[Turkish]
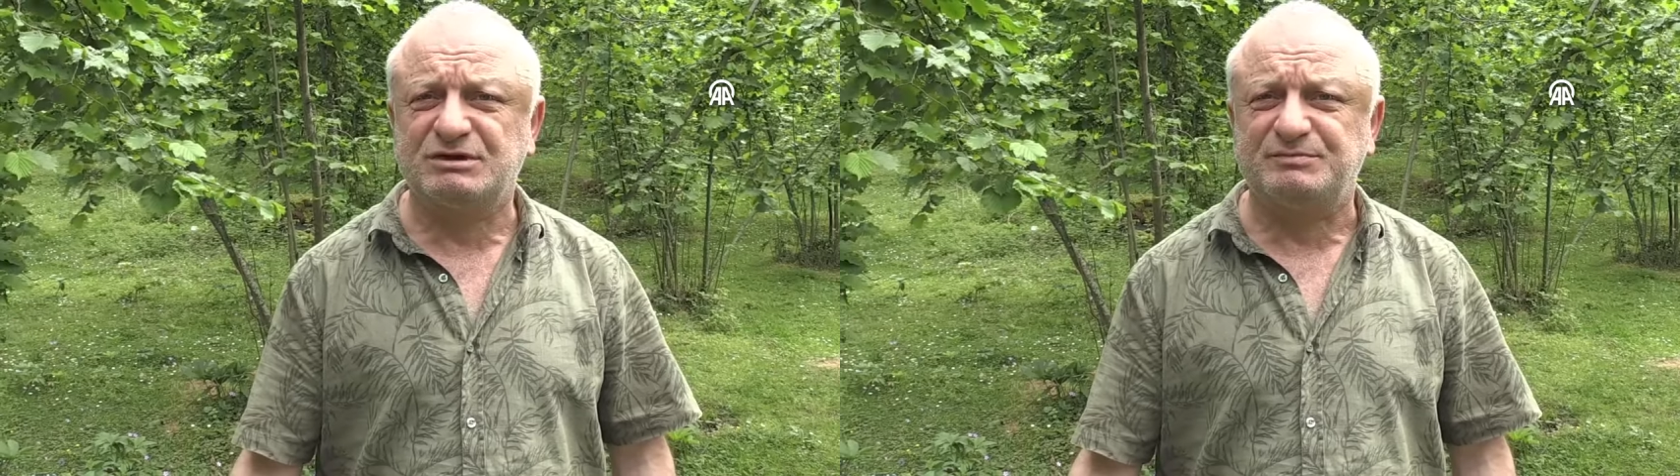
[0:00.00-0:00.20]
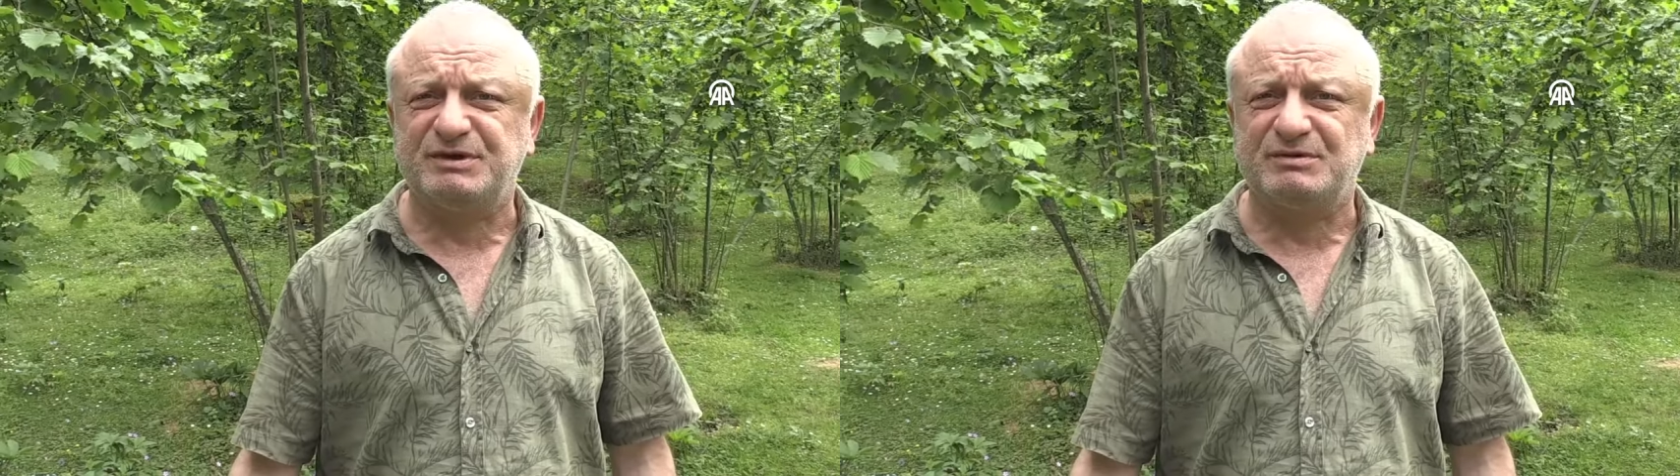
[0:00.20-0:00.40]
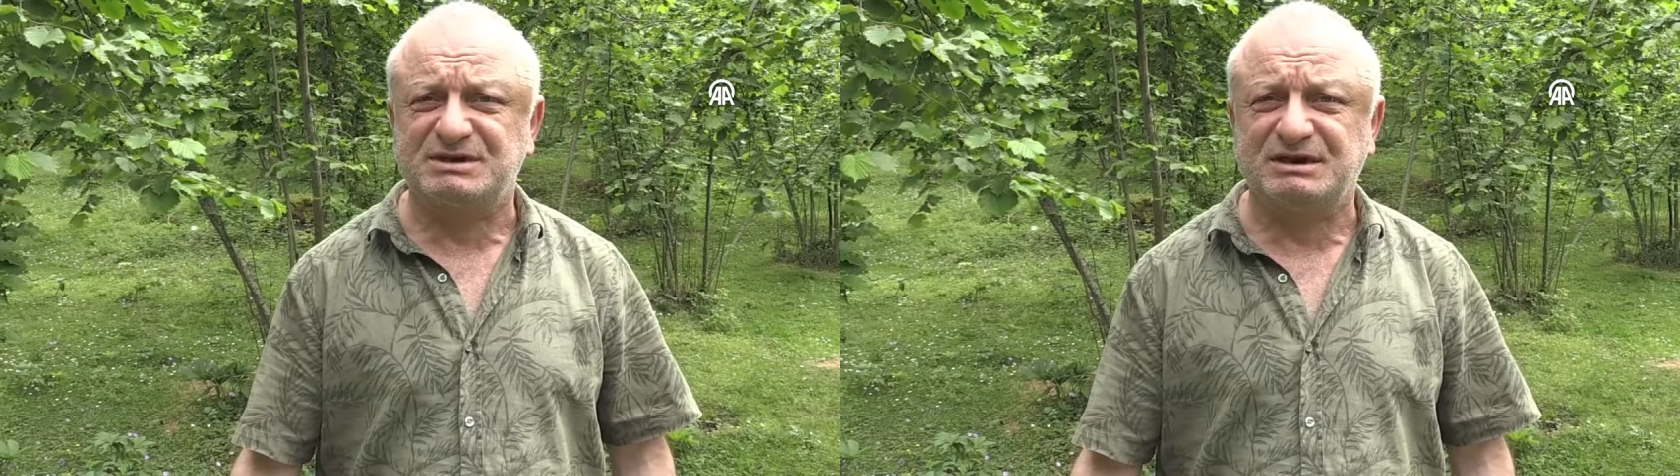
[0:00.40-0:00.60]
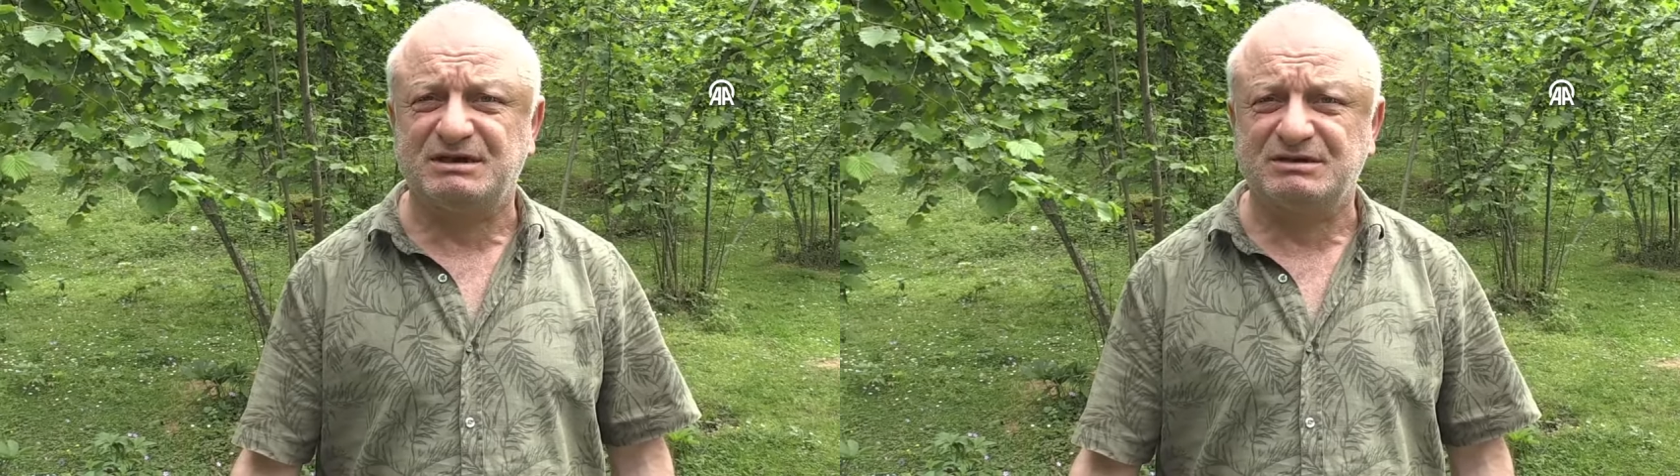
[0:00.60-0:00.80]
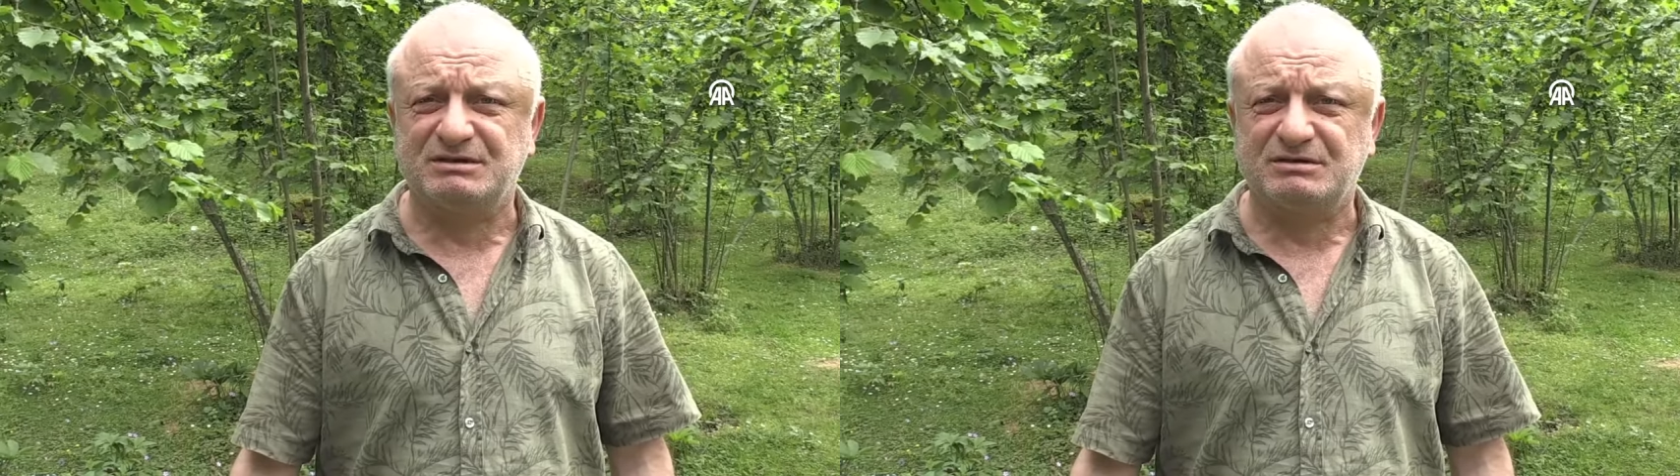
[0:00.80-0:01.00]
tıbbi
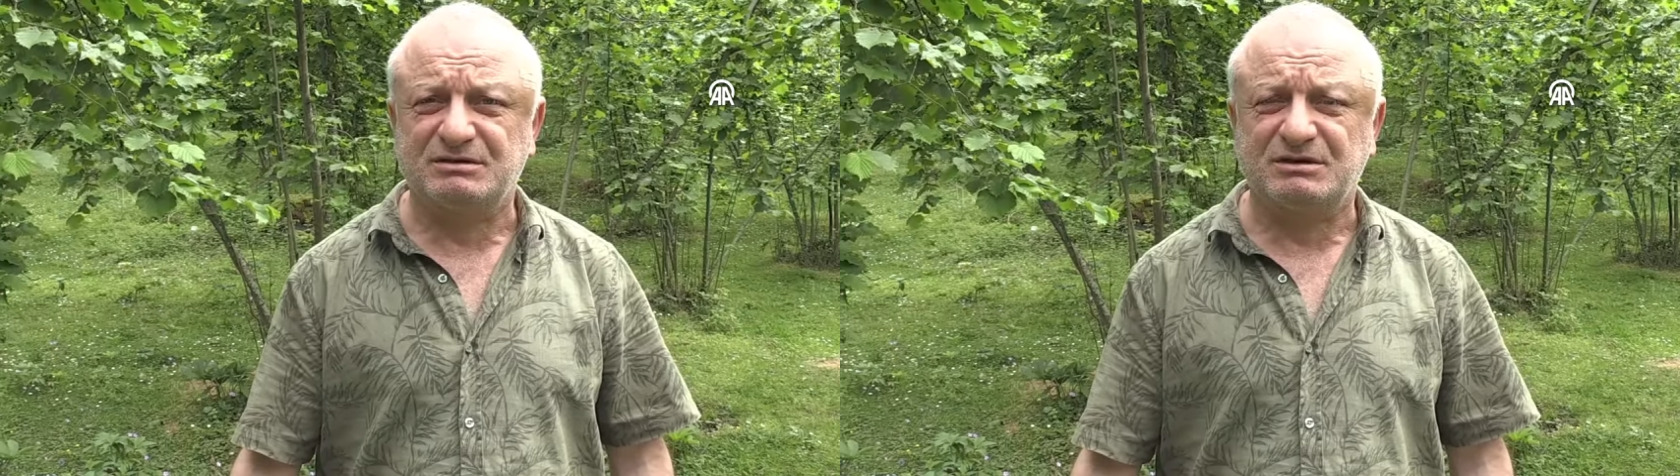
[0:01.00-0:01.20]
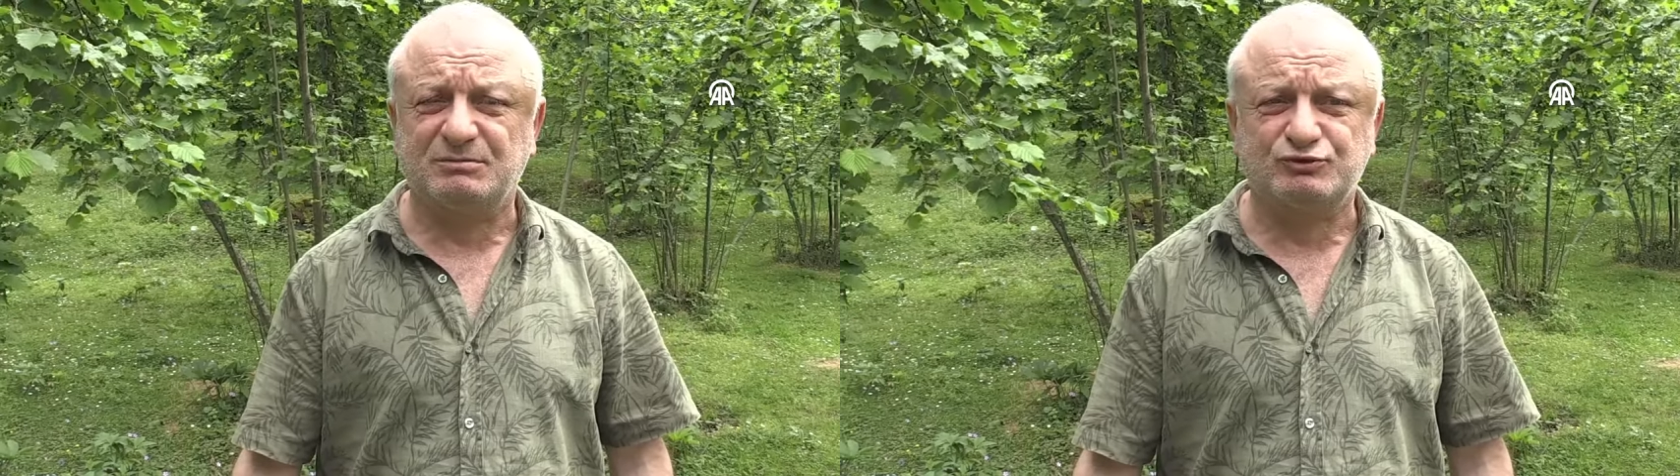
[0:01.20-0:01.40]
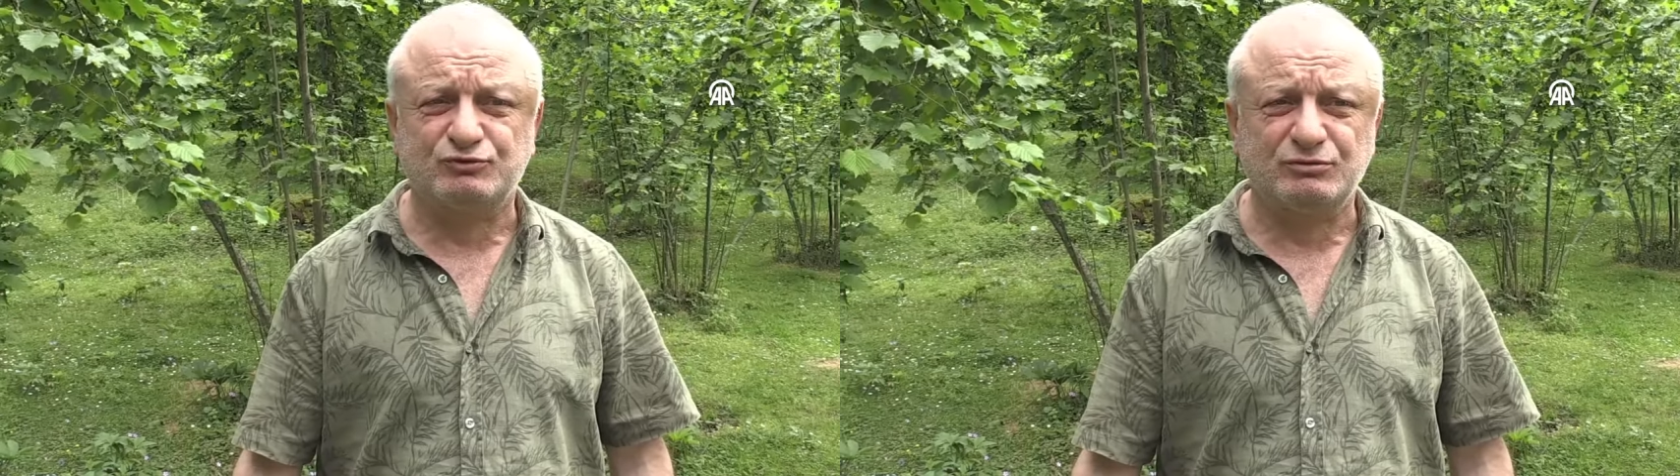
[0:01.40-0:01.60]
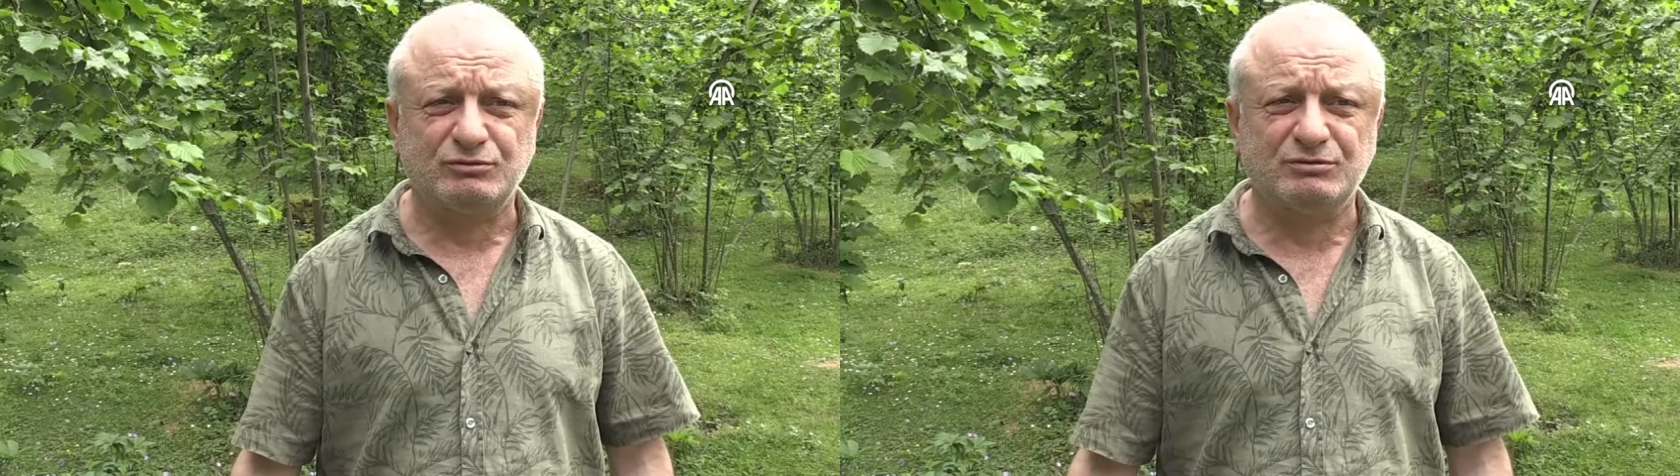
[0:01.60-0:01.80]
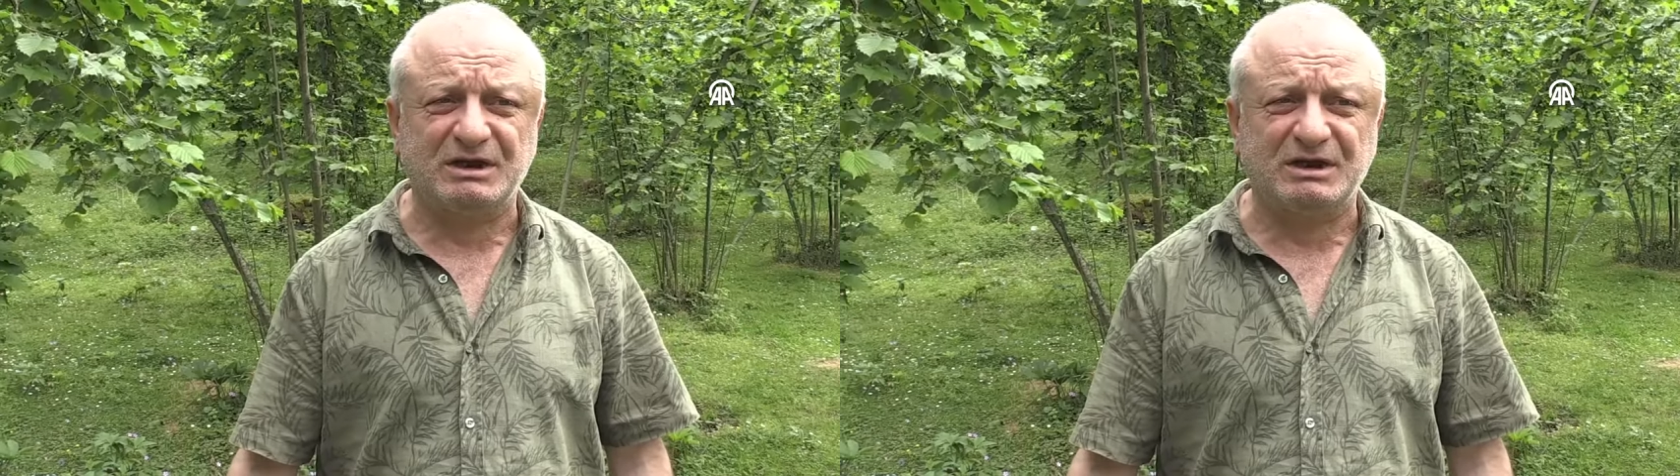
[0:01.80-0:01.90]
maskeli kapşonlu.